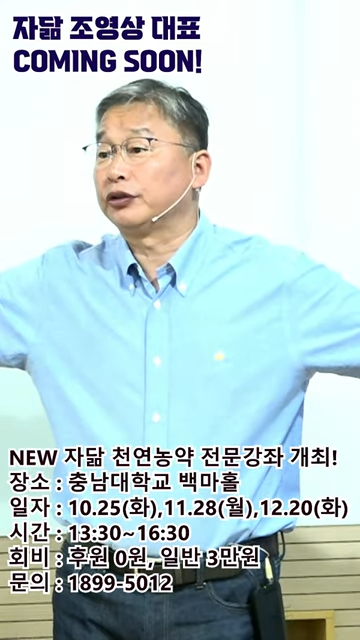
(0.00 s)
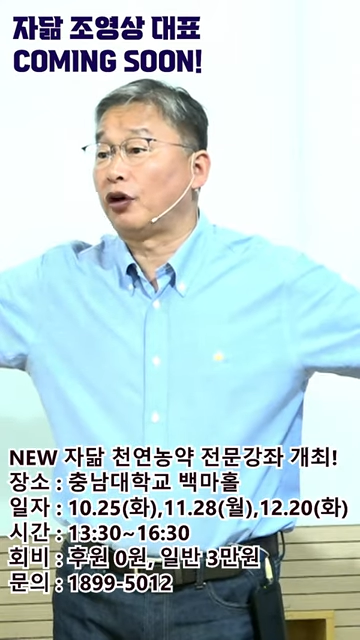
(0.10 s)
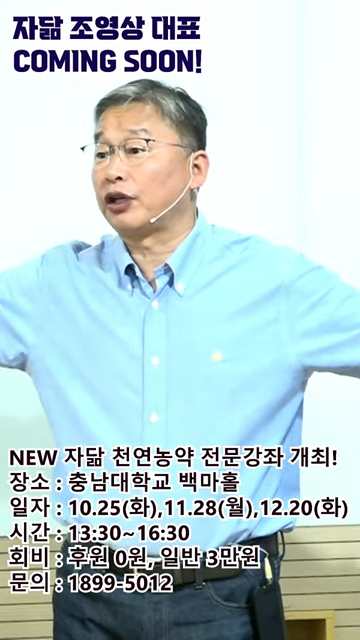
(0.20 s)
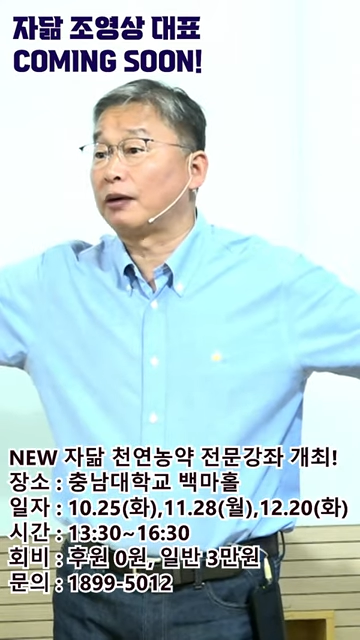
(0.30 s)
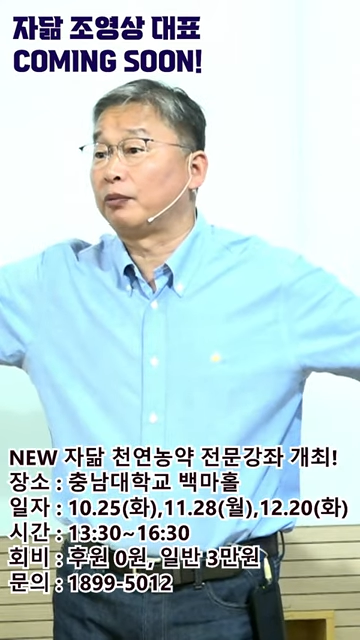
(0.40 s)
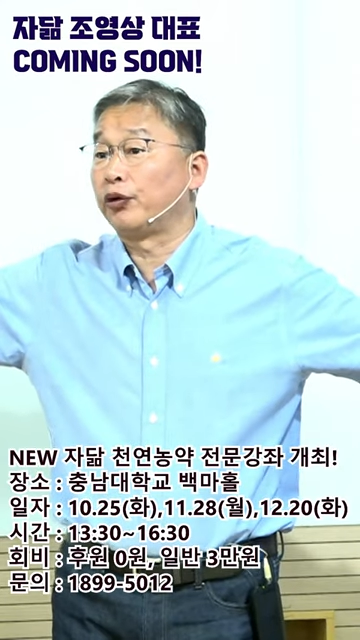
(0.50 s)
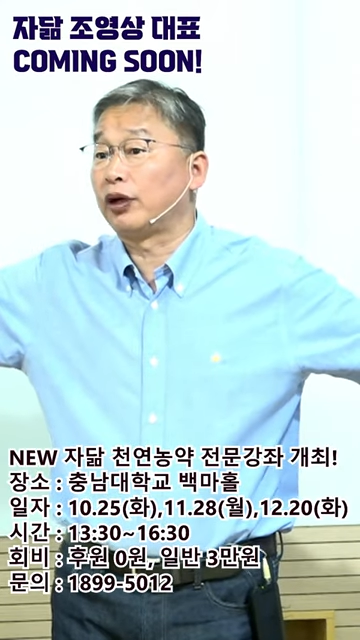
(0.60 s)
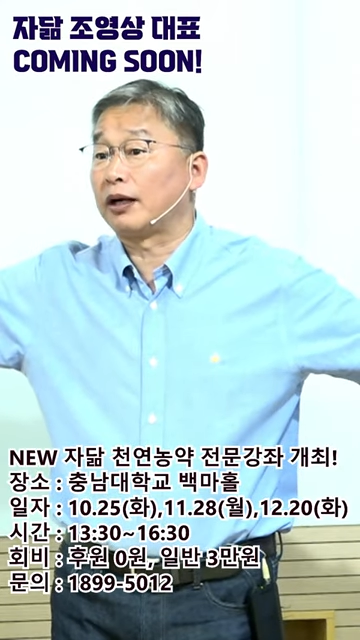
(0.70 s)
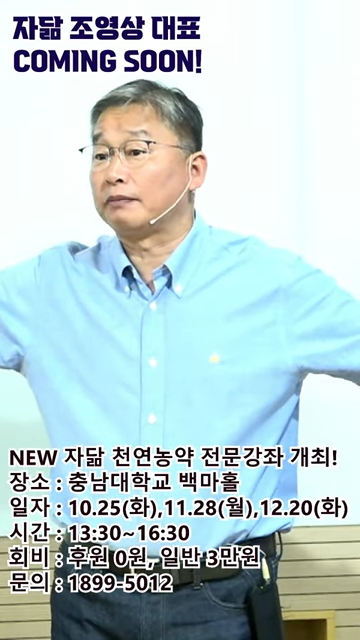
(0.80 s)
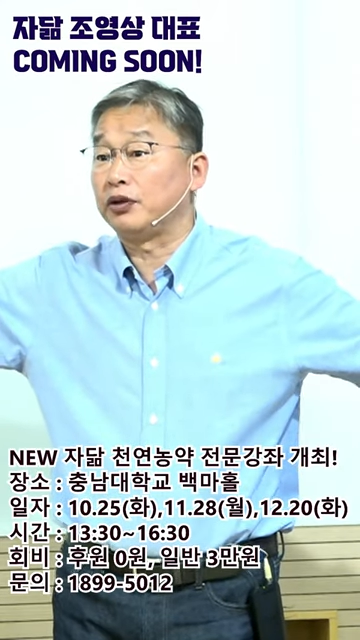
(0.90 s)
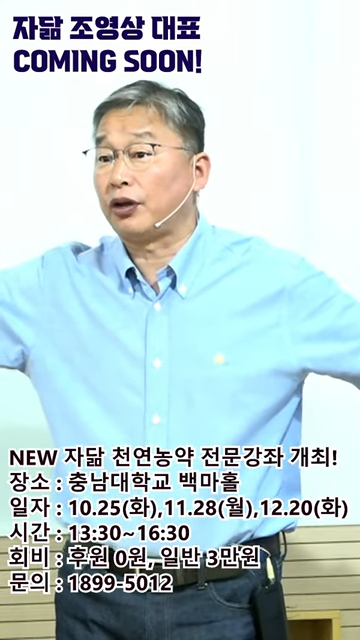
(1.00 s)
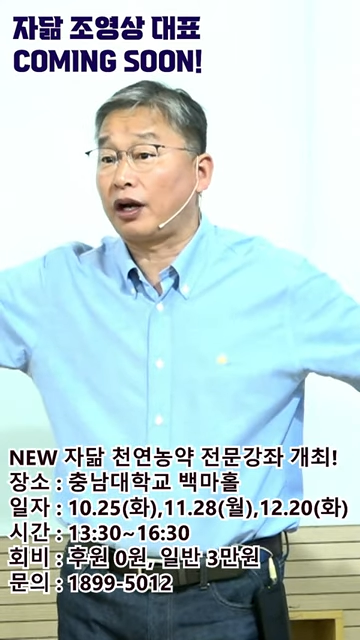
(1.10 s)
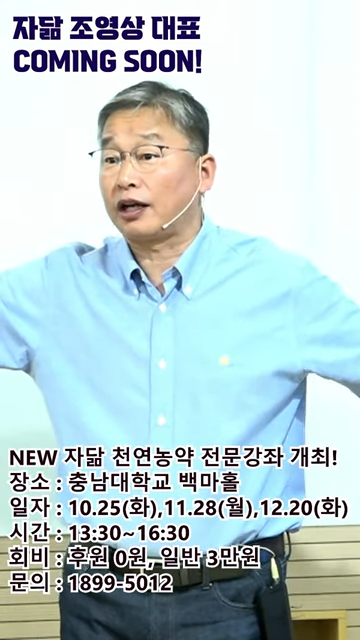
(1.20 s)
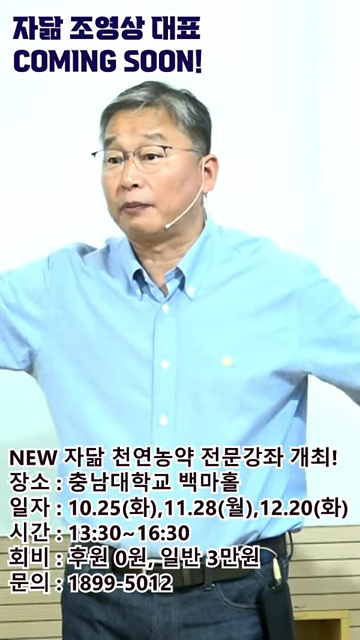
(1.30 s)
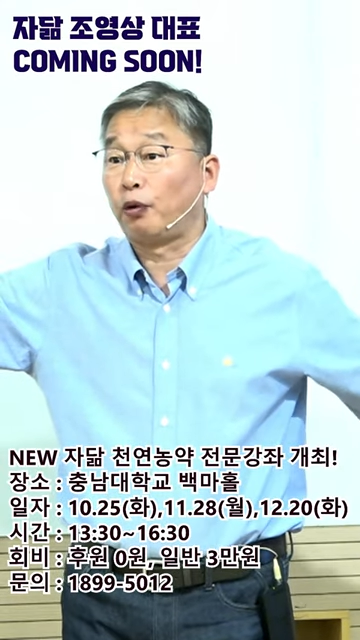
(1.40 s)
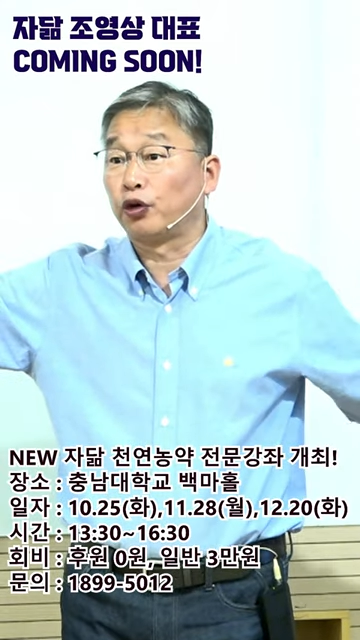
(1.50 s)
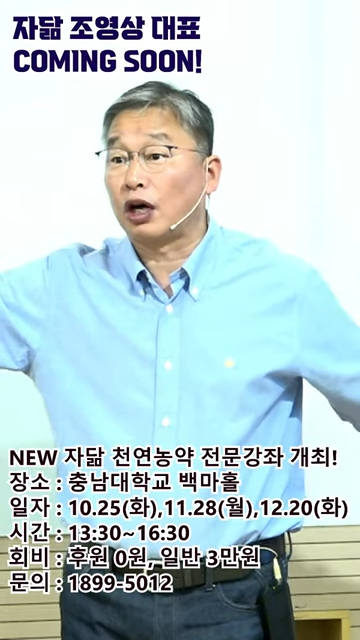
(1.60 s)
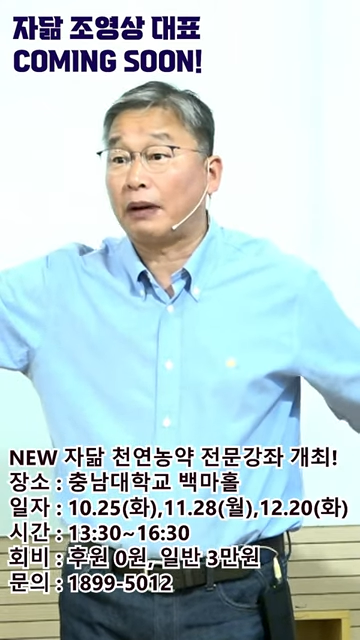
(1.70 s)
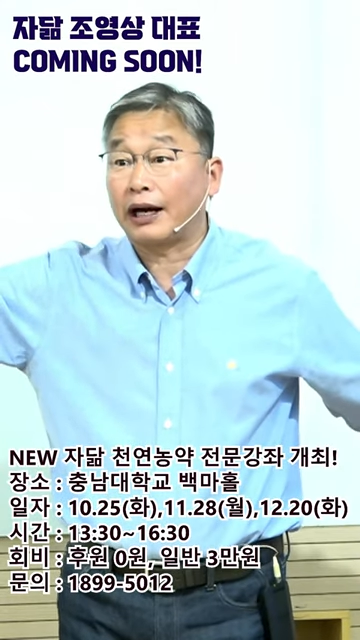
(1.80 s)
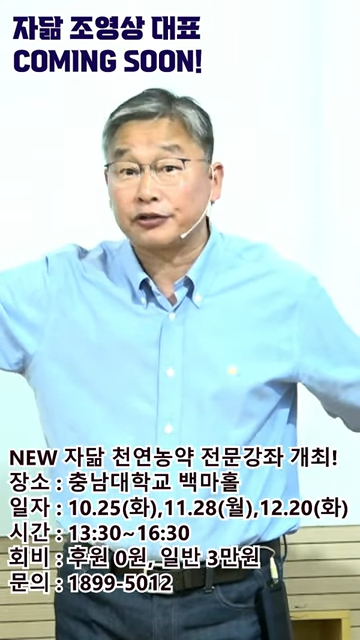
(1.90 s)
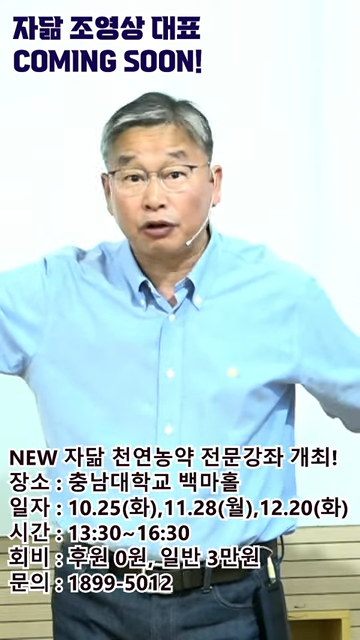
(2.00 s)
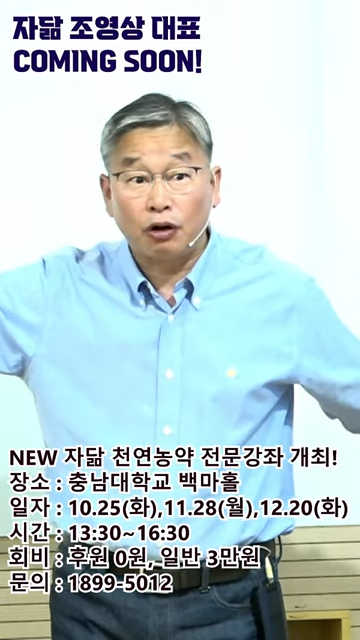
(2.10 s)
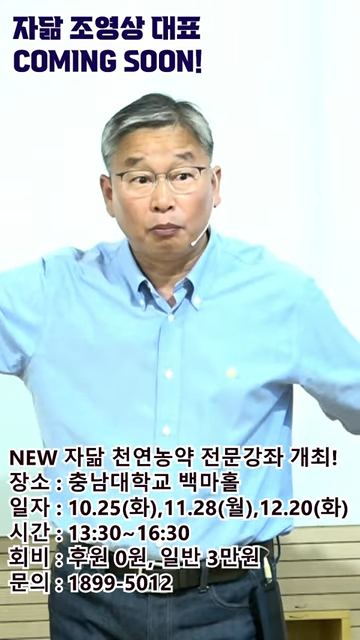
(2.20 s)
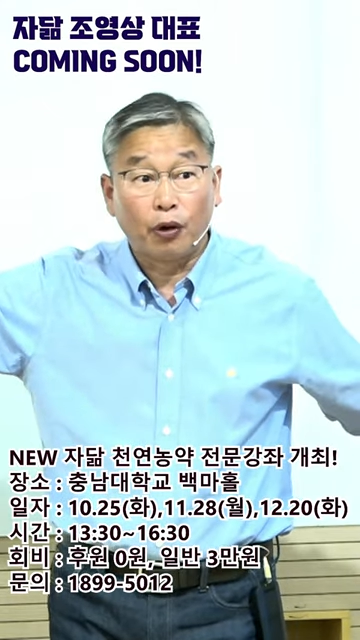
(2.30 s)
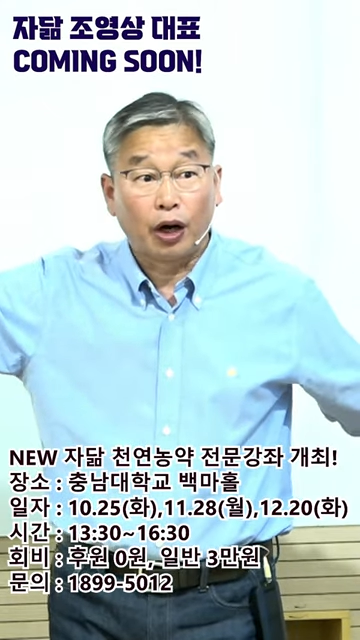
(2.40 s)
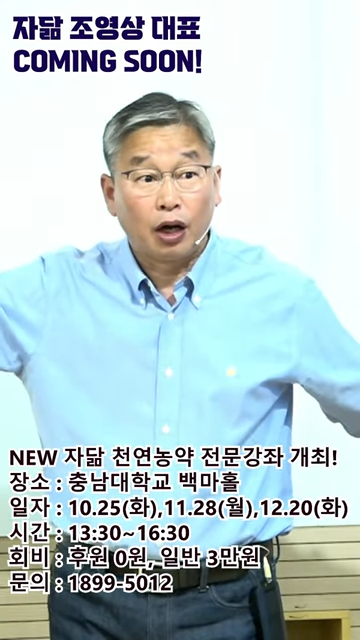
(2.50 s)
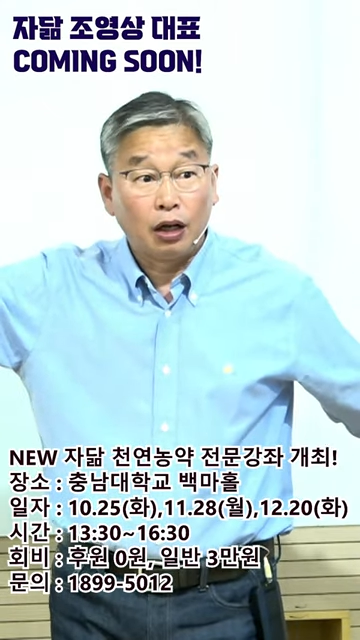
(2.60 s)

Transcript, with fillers: 영양 보유량, 미네랄의 보유량 많아서 뭐야?